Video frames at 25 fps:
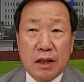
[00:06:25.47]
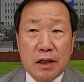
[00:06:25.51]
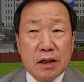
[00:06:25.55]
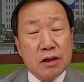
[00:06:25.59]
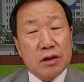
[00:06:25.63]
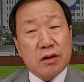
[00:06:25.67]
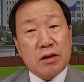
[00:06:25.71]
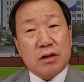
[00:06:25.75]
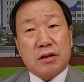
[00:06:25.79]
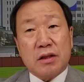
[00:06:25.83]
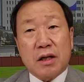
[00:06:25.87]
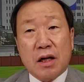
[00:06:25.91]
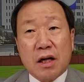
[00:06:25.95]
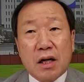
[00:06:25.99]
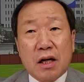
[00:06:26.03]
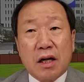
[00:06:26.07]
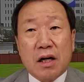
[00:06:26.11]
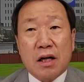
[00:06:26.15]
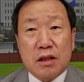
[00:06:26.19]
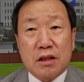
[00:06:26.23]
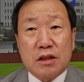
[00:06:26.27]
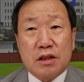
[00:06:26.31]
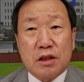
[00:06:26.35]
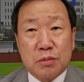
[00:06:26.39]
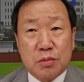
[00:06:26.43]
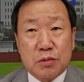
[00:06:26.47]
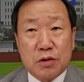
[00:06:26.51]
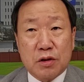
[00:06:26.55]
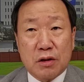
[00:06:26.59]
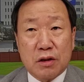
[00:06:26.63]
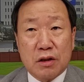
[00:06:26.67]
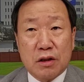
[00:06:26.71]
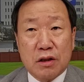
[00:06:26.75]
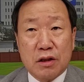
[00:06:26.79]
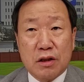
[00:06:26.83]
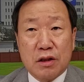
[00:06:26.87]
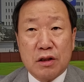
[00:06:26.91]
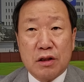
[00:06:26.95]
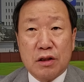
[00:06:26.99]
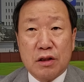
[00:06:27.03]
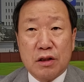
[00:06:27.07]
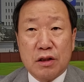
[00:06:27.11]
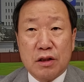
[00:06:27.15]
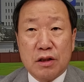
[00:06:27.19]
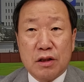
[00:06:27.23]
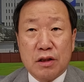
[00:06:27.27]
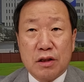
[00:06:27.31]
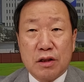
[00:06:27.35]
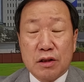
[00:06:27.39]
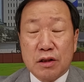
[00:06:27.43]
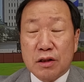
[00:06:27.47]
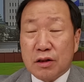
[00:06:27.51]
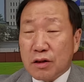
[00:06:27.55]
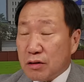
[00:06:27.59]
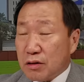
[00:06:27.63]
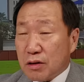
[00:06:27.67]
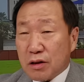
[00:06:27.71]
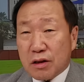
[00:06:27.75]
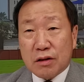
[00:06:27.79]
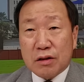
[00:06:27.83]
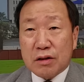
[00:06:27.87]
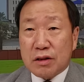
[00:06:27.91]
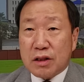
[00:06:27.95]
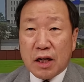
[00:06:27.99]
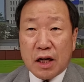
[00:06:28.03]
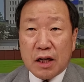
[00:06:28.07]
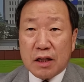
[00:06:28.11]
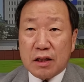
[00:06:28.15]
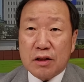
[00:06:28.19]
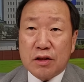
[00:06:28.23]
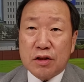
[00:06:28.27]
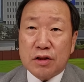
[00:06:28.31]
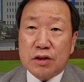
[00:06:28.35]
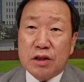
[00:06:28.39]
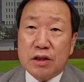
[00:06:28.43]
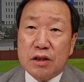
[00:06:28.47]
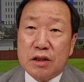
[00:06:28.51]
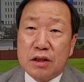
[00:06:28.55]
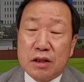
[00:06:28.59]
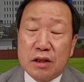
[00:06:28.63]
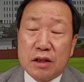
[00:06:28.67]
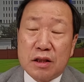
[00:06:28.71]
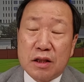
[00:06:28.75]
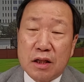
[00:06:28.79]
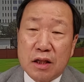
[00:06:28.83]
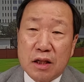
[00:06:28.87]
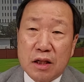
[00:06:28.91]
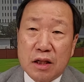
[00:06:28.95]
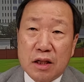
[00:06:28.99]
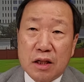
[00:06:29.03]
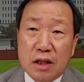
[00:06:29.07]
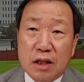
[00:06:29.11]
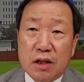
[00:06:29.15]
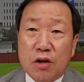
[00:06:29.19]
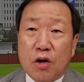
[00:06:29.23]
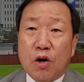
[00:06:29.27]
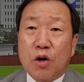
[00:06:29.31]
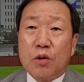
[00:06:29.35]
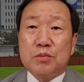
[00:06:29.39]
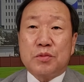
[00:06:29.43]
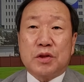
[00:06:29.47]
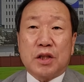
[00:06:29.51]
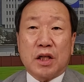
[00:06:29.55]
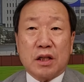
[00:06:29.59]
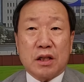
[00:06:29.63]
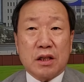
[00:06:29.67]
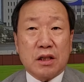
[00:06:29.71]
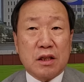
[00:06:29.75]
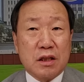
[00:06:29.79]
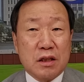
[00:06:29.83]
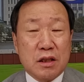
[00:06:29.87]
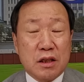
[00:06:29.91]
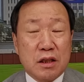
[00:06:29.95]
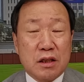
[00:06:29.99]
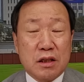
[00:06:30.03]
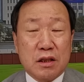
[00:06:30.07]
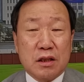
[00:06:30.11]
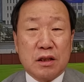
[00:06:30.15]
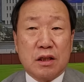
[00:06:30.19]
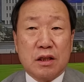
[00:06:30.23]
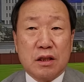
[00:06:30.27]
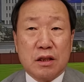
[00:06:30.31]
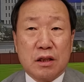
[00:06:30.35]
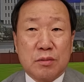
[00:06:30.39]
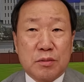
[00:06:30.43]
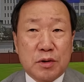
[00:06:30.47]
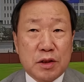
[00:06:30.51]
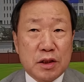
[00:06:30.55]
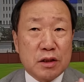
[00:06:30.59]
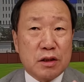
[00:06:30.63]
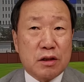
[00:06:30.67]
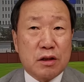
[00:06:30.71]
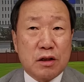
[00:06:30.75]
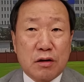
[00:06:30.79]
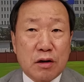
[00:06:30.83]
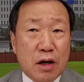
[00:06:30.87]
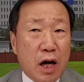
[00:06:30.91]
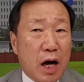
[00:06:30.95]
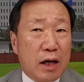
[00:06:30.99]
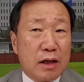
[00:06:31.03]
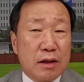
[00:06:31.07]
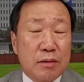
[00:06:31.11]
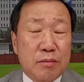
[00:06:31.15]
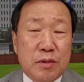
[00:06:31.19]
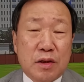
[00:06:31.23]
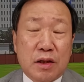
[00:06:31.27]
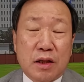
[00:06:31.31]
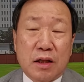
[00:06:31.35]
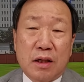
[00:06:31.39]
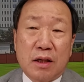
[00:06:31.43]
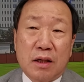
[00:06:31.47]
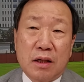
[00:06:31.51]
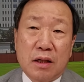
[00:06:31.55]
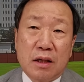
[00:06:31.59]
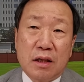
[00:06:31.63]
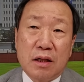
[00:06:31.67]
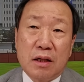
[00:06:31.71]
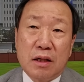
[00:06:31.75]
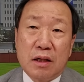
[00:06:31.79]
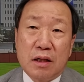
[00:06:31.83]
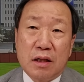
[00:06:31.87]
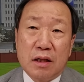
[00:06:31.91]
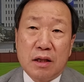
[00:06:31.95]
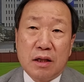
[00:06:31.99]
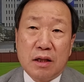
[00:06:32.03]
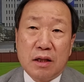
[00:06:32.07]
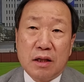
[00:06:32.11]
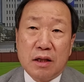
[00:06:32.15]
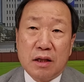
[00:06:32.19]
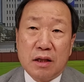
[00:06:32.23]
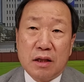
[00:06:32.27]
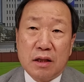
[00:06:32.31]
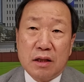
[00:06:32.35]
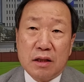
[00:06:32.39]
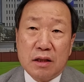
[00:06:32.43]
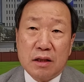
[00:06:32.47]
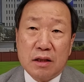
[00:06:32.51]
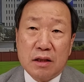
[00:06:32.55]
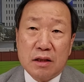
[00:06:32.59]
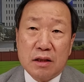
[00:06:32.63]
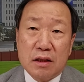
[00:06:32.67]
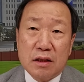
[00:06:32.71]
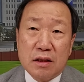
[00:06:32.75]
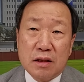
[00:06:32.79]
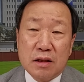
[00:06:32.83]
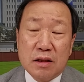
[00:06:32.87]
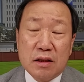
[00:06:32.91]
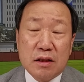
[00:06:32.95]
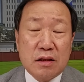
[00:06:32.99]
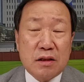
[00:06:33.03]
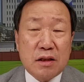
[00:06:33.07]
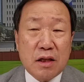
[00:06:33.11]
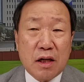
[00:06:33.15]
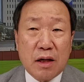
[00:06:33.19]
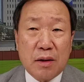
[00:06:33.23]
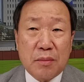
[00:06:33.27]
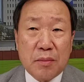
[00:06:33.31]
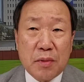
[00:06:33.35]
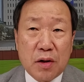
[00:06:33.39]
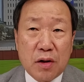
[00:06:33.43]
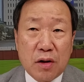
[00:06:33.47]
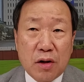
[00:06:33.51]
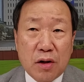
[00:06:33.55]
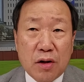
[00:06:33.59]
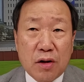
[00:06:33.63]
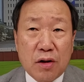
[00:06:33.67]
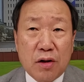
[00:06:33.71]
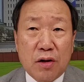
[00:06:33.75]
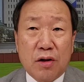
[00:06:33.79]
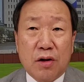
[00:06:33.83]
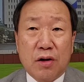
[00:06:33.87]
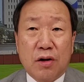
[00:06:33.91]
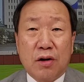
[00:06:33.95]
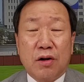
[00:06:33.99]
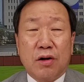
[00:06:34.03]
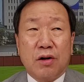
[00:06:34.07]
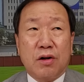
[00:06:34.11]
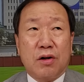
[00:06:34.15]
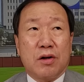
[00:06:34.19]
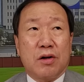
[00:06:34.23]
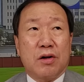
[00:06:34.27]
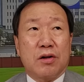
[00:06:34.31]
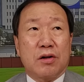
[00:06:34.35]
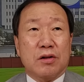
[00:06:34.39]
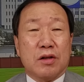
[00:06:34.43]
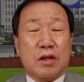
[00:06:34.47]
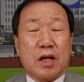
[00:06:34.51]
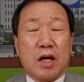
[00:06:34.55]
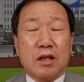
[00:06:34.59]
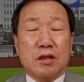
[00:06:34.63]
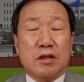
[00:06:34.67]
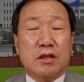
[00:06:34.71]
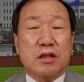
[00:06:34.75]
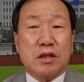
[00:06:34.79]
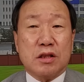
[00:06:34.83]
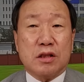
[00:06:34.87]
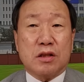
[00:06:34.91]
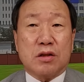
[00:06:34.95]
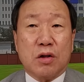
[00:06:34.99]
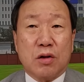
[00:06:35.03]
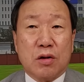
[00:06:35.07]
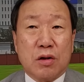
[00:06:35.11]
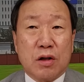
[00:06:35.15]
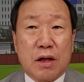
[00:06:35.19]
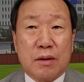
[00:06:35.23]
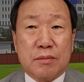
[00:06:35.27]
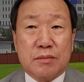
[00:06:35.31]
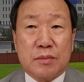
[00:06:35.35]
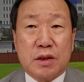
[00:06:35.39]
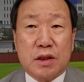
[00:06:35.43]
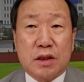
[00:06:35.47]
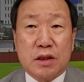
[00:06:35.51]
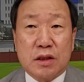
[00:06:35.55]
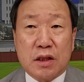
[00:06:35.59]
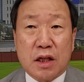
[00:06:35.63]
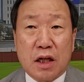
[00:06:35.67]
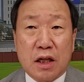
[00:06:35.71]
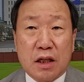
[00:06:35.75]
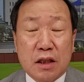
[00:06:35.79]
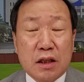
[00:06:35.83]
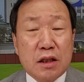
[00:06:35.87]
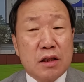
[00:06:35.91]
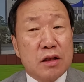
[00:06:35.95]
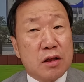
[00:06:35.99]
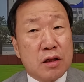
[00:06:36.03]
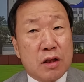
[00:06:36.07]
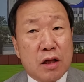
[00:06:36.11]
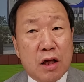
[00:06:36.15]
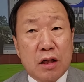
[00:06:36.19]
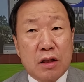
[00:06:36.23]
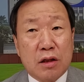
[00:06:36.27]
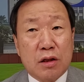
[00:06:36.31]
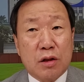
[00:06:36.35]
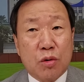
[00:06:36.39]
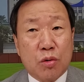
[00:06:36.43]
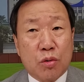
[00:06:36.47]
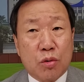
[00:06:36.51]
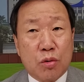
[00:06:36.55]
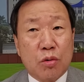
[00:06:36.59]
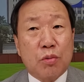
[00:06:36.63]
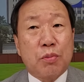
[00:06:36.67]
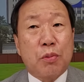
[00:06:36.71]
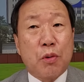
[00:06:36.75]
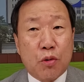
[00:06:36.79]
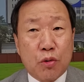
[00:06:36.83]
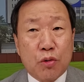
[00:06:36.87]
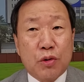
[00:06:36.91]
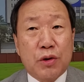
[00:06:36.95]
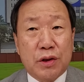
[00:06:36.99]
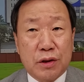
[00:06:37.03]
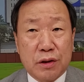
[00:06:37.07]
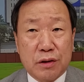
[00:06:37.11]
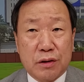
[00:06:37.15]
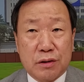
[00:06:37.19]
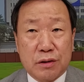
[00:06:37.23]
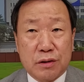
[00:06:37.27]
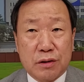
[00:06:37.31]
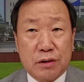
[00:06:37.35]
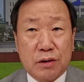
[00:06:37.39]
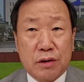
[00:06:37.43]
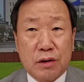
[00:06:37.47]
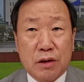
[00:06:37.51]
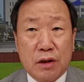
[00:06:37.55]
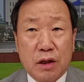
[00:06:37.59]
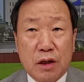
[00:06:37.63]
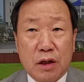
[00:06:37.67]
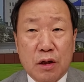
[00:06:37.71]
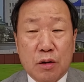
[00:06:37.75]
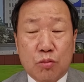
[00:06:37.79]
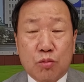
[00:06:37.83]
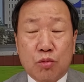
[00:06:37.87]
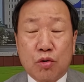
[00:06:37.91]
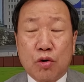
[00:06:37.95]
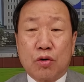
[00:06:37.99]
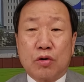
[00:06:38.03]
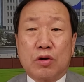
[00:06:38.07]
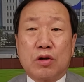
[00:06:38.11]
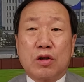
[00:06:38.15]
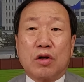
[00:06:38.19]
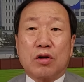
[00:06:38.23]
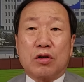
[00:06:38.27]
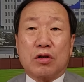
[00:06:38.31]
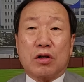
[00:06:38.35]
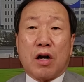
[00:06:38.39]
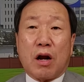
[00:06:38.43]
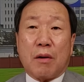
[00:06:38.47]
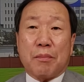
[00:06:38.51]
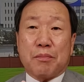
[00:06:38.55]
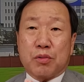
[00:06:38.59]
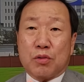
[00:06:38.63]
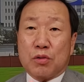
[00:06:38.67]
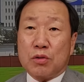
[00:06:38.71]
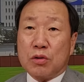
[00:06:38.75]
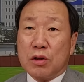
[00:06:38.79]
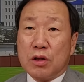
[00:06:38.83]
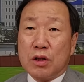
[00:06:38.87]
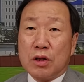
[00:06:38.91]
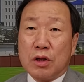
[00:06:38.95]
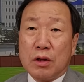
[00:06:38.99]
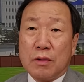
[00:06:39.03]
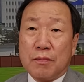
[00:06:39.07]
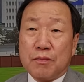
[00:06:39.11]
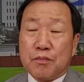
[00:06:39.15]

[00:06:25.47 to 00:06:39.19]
이렇게 생각하기 쉽죠. 그런데 그렇지 않은 것이 검찰이 그리는 그림은 그거 아닙니다. 이재명 당시 성남시장의 특혜 의혹으로 보고 있는 거죠. 물론 그거는 앞으로